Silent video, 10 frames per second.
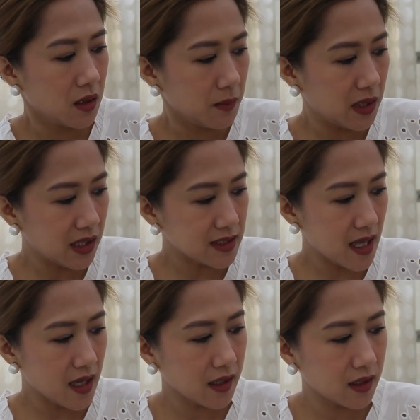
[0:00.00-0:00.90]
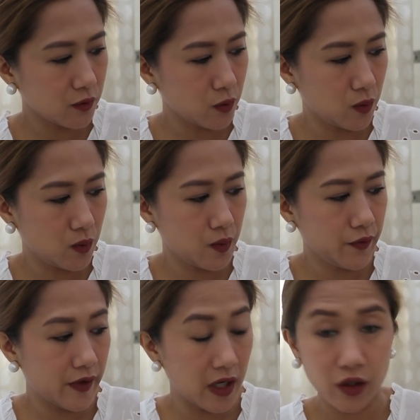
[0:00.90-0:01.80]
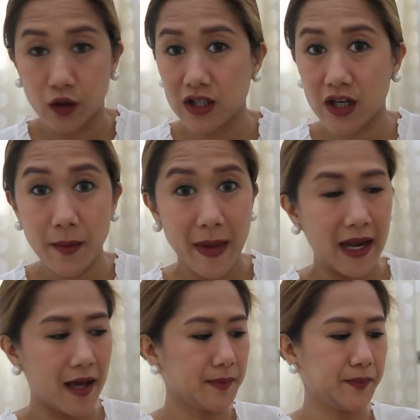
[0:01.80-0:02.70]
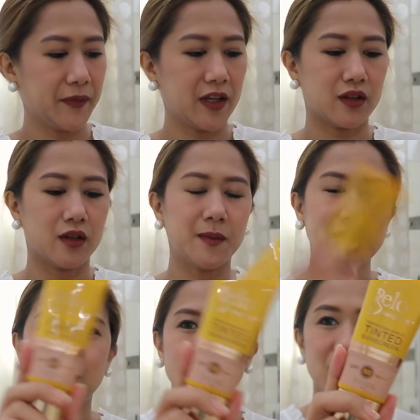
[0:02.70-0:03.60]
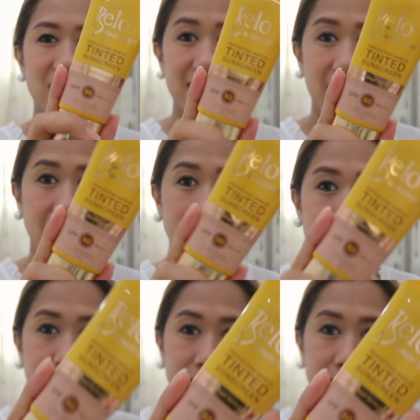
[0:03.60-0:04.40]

Binili sa akin nung friend ko, si Carmela. Ito, pasalubong niya sa akin.